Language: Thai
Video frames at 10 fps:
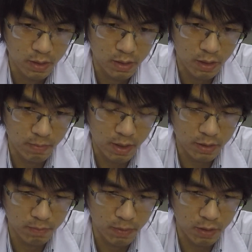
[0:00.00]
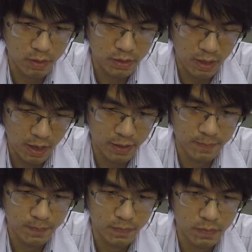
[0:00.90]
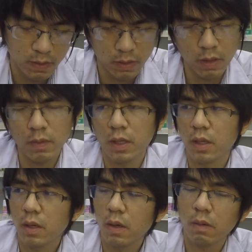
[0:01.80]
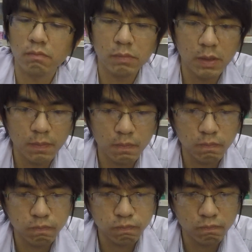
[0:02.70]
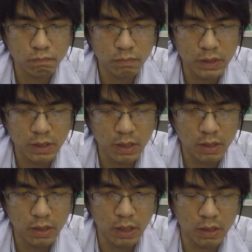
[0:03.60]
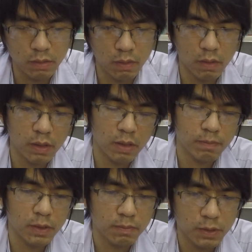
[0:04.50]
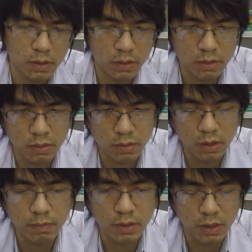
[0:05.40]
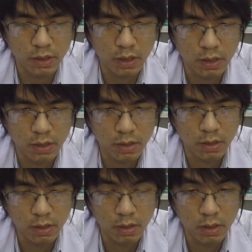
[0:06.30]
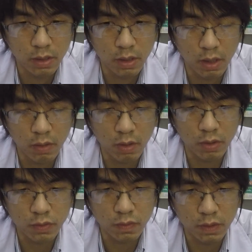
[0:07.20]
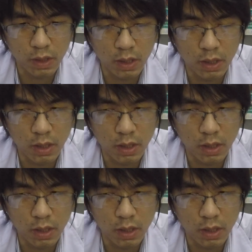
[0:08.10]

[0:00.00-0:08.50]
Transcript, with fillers: ถ้ามากเกินไปก็อันตราย อย่างเคสวันนี้ก็มีมีเคสเด็กน้อยนะ เป็นผื่นเยอะเหมือนกันนะ เขาก็เอาตัวยา